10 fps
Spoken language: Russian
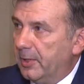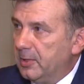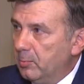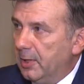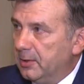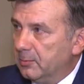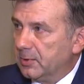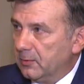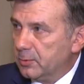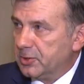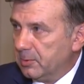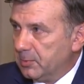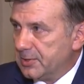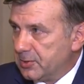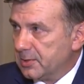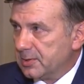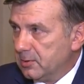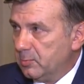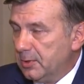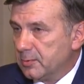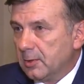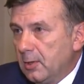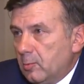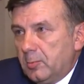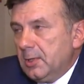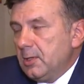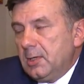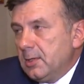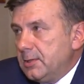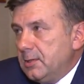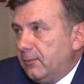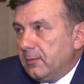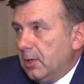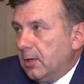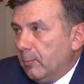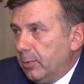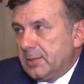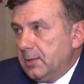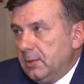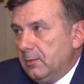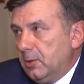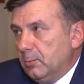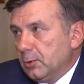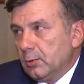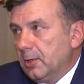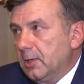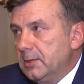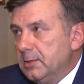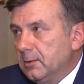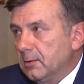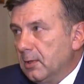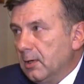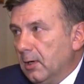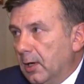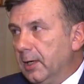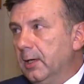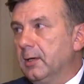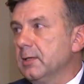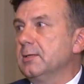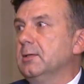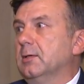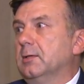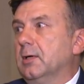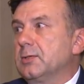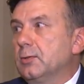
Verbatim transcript: пониманием того, чем я сейчас занимаюсь, у меня негатив в последнее время только один. Олег, если это так